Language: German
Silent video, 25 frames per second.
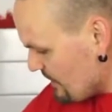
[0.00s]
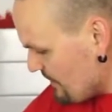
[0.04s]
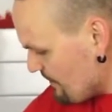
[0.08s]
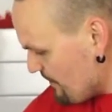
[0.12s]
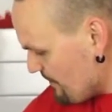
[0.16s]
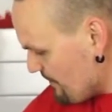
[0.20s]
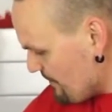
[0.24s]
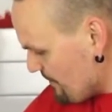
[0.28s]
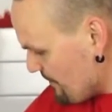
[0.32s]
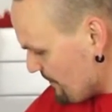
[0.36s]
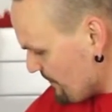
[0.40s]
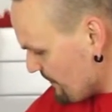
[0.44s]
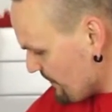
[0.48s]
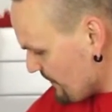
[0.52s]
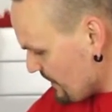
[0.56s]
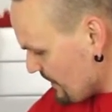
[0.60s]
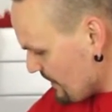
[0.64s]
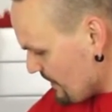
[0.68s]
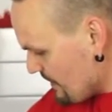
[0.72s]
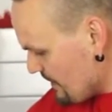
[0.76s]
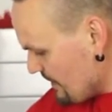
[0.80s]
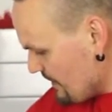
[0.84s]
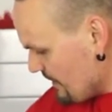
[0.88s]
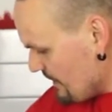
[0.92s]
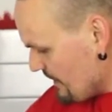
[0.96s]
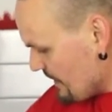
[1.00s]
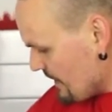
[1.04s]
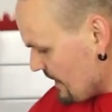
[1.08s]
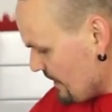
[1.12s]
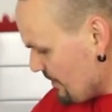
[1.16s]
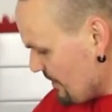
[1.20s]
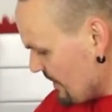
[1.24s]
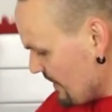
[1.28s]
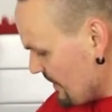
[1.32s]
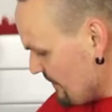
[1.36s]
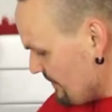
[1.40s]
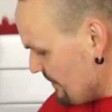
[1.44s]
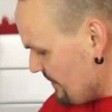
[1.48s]
nehmen.
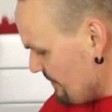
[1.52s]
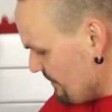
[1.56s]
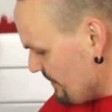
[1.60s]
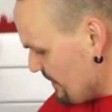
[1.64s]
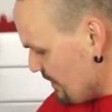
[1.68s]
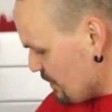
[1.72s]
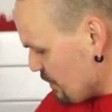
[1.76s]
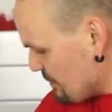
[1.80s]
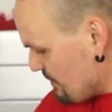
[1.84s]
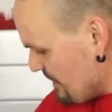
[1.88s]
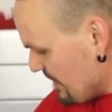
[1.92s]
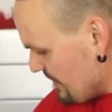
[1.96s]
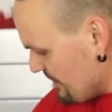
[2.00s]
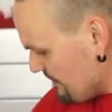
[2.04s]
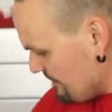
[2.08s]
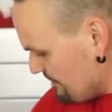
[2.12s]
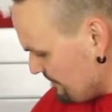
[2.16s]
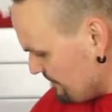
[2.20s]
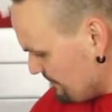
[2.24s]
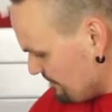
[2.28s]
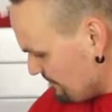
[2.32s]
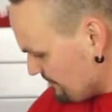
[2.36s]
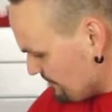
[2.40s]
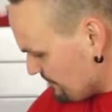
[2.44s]
Kann man nicht viel falsch machen.